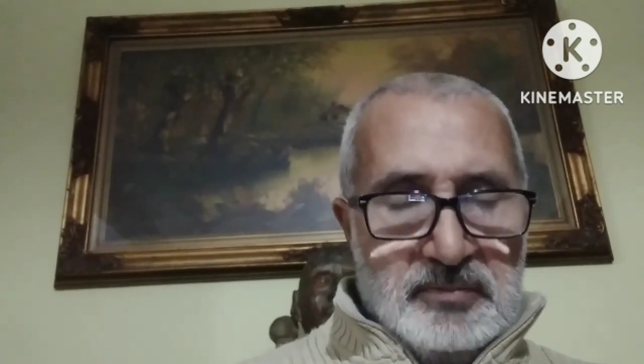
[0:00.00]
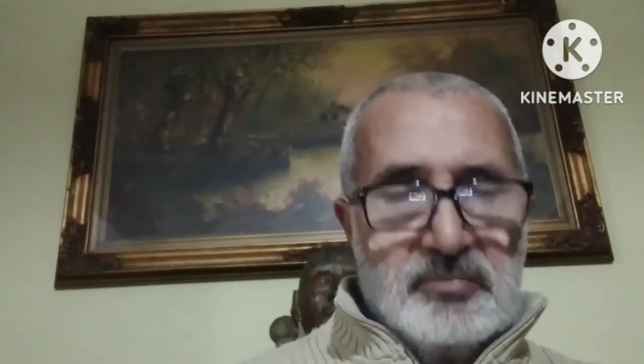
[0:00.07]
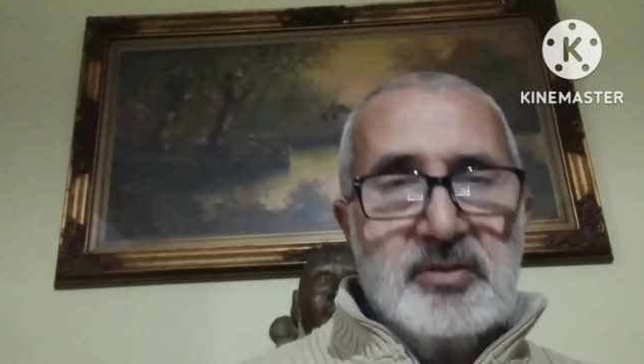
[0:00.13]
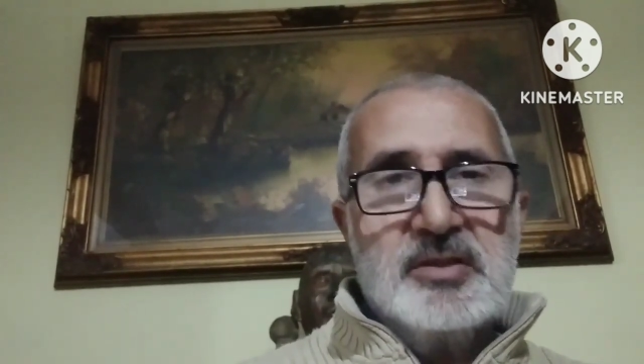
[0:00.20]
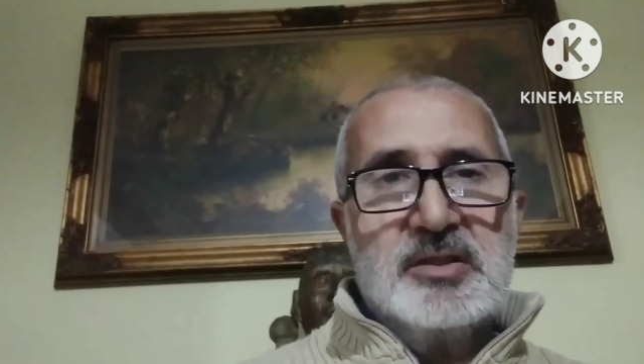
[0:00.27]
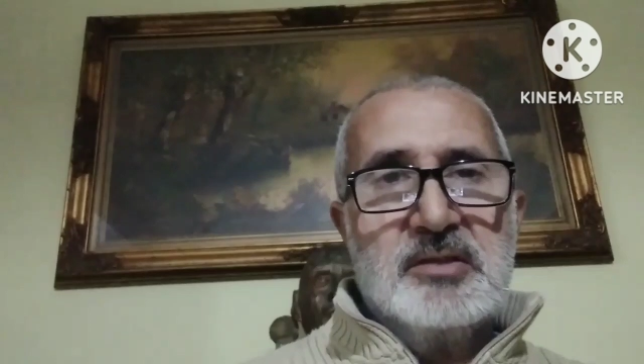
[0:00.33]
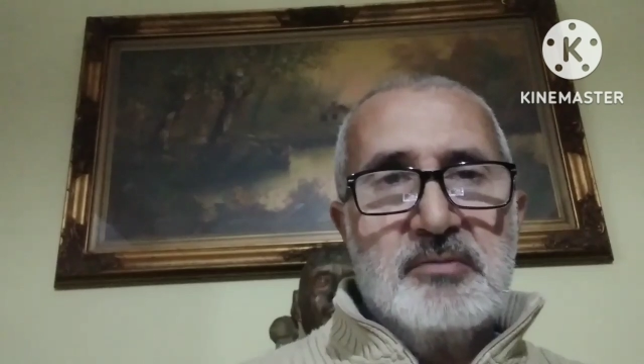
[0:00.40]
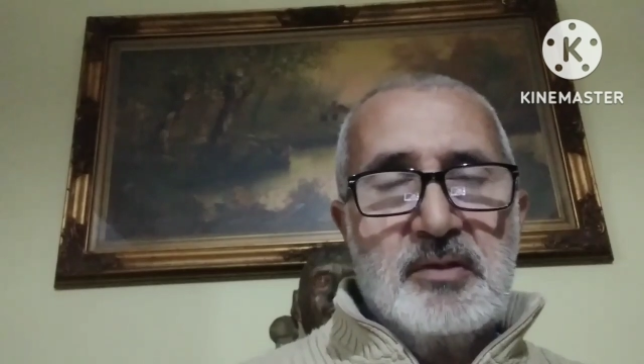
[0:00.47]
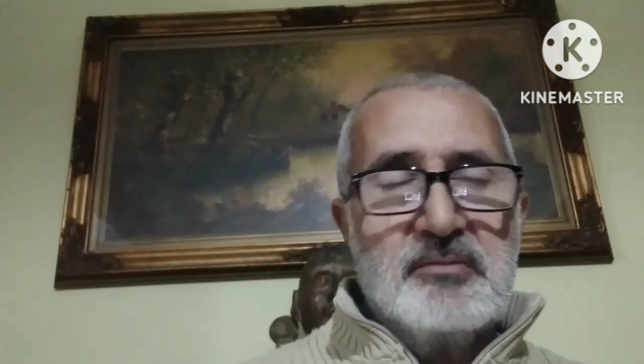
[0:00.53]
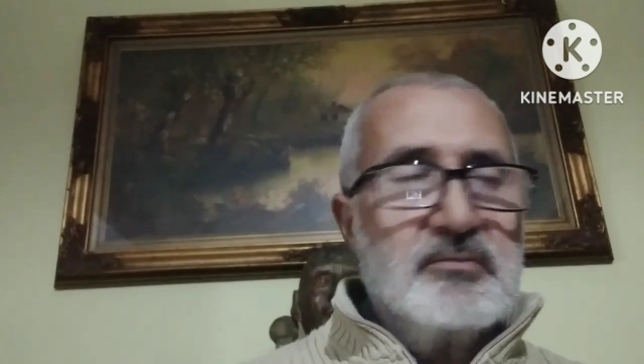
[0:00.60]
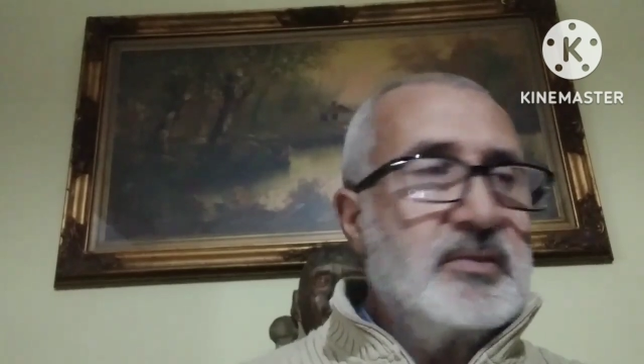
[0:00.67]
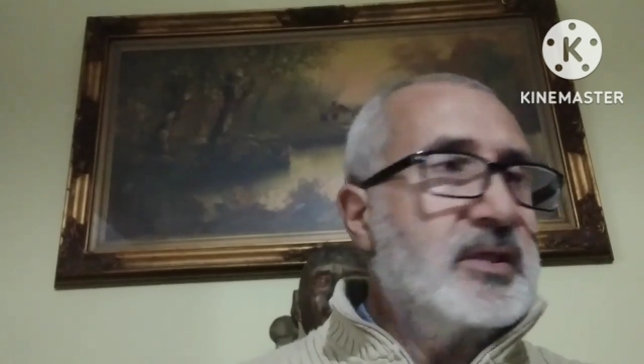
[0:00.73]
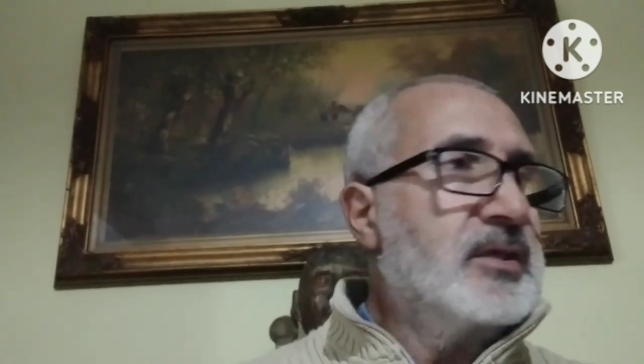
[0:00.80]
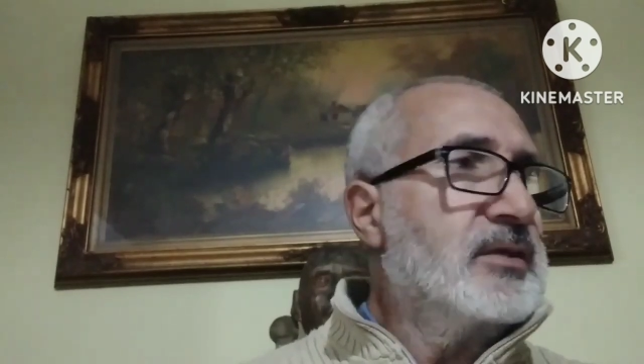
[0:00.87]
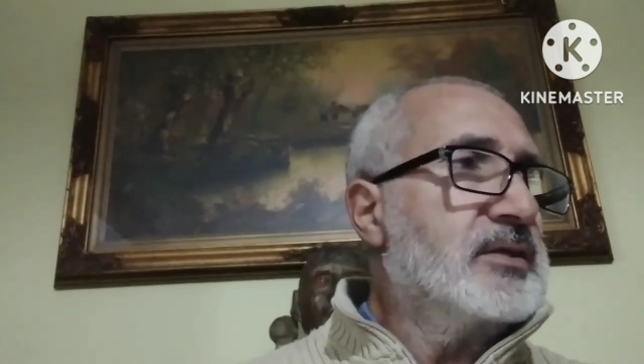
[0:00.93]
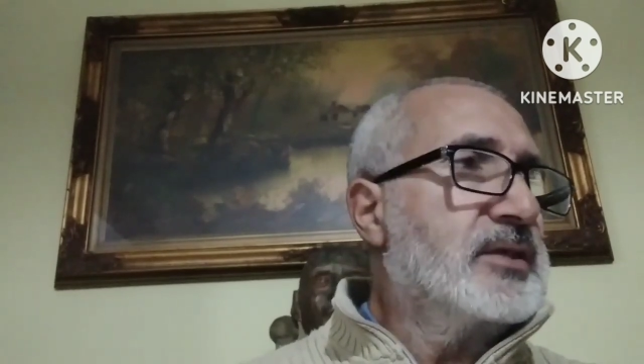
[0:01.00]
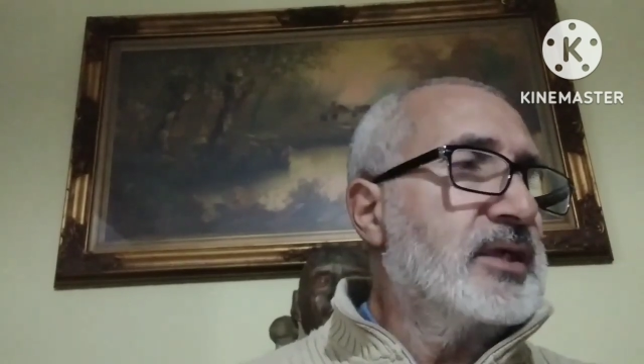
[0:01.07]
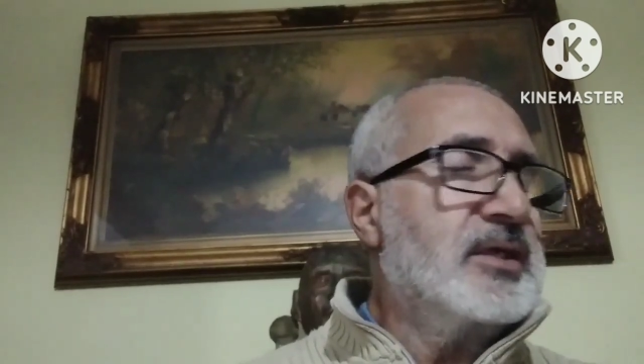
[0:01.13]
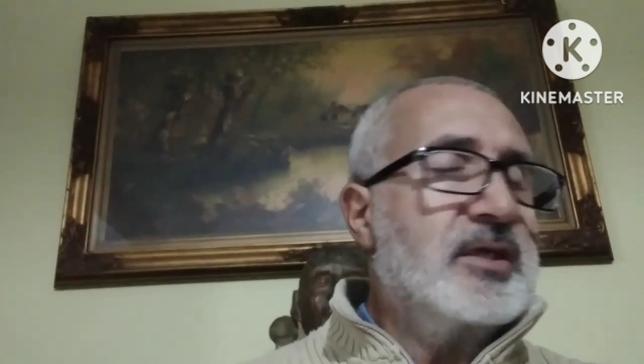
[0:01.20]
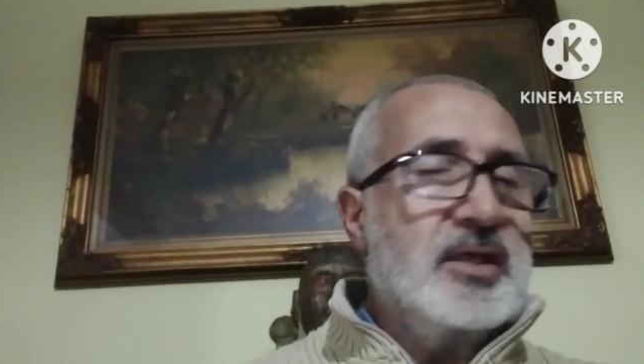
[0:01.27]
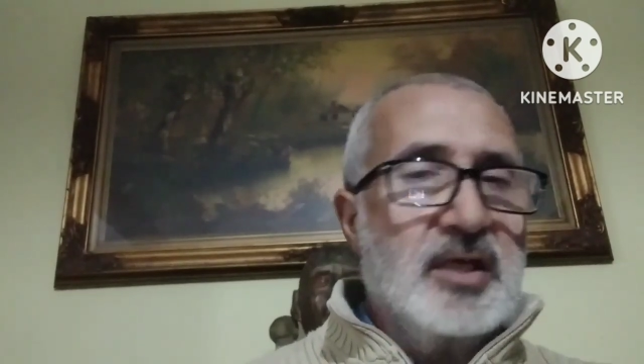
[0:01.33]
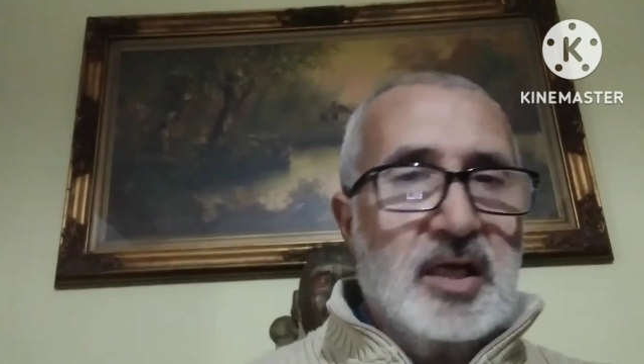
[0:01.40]
Questi per me
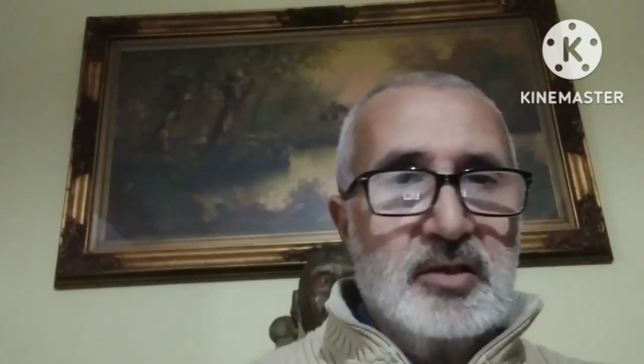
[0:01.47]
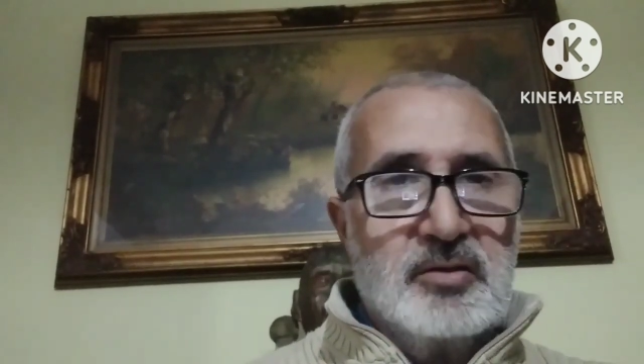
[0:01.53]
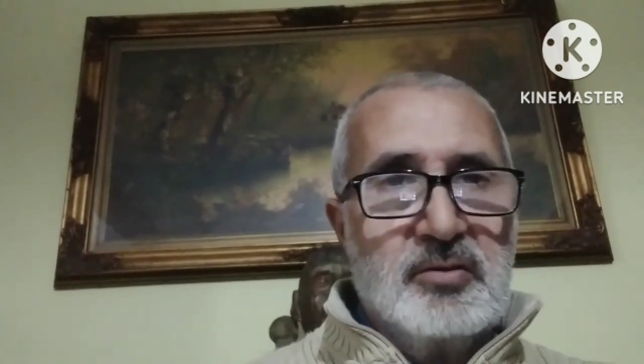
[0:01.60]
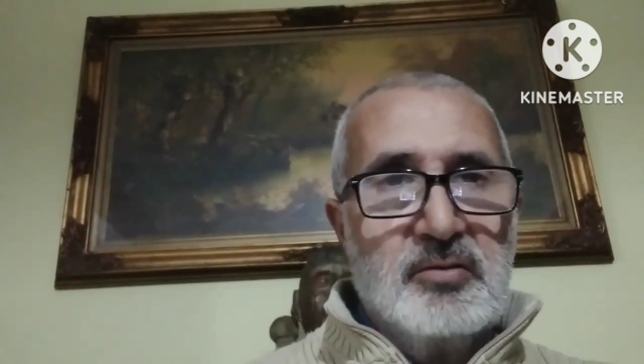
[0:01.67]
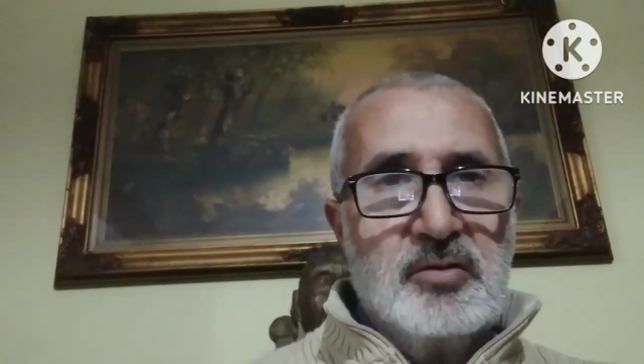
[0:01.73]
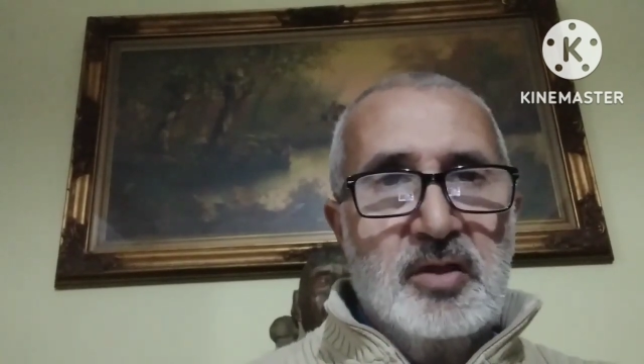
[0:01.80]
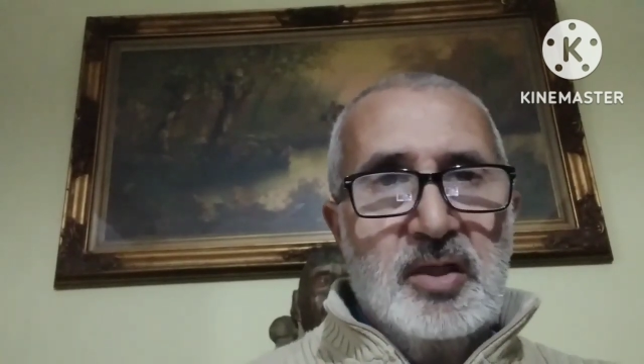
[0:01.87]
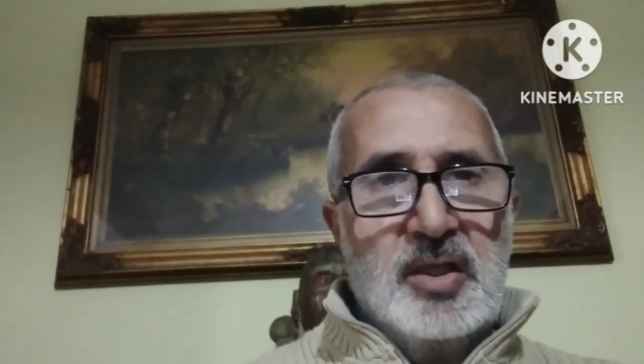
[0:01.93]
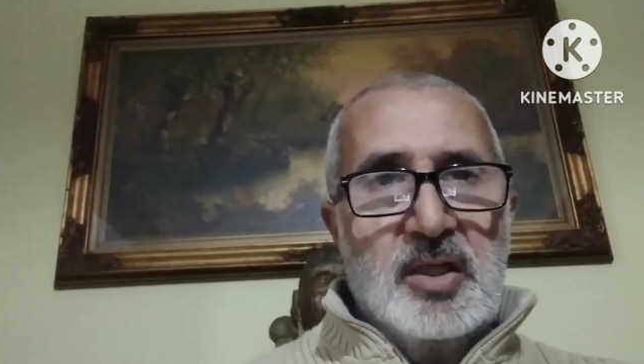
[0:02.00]
segneranno.